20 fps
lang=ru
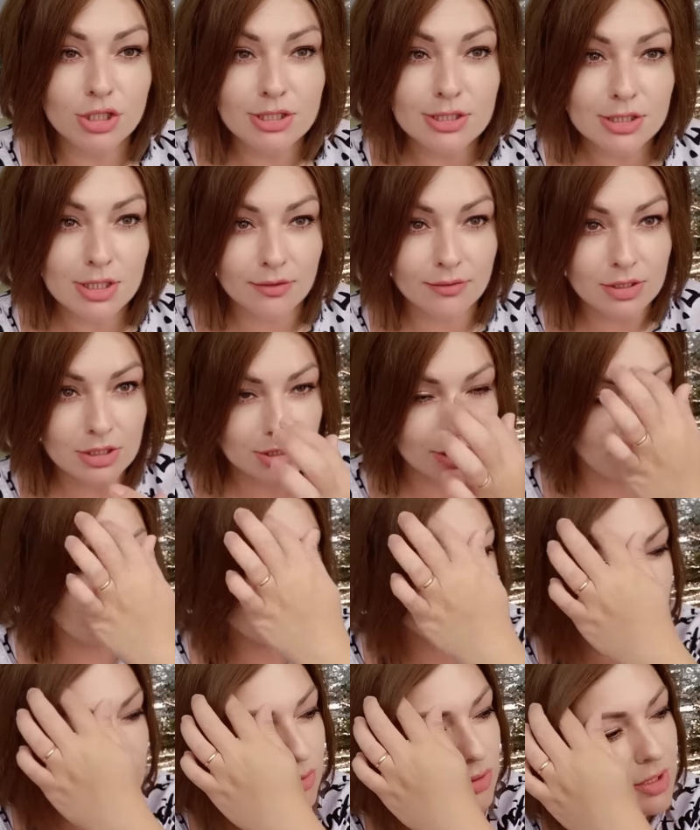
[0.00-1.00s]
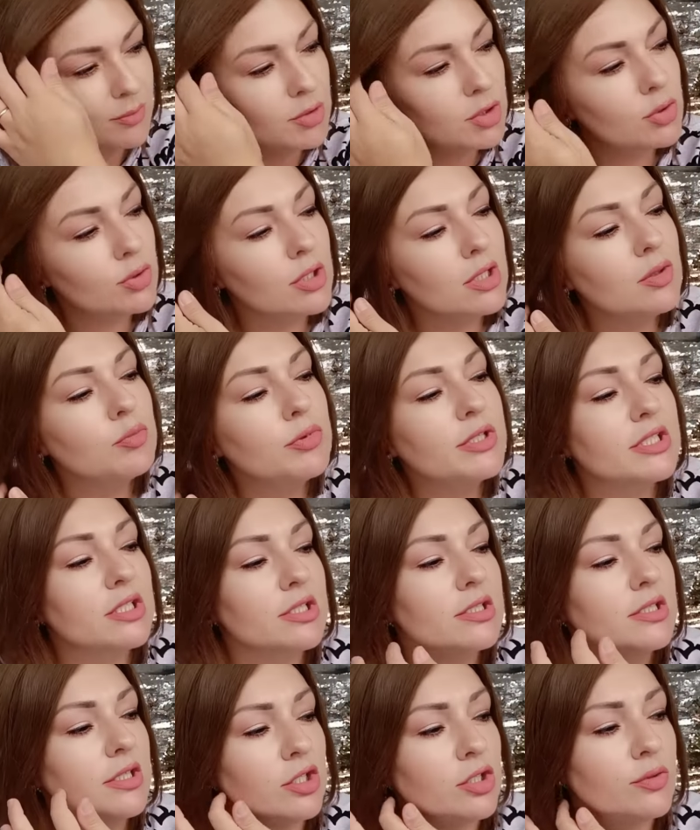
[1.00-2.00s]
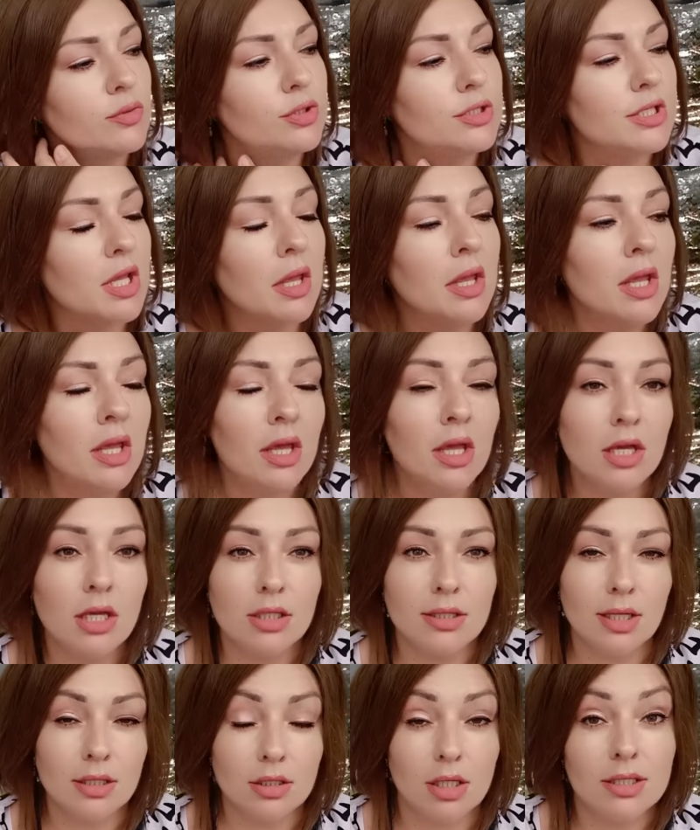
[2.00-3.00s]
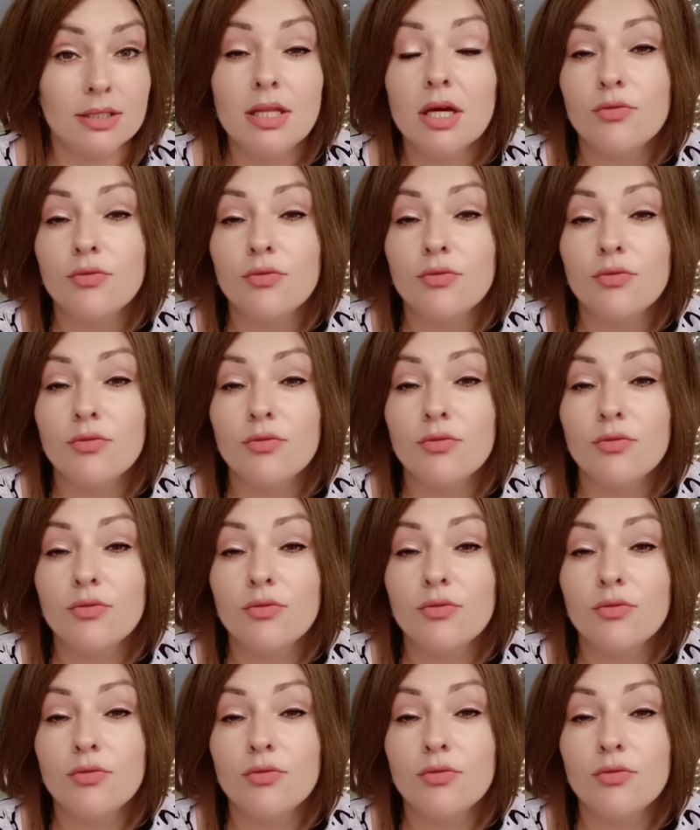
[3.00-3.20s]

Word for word: не сравнить как бы с другими, другие быстро изнашиваются и так далее.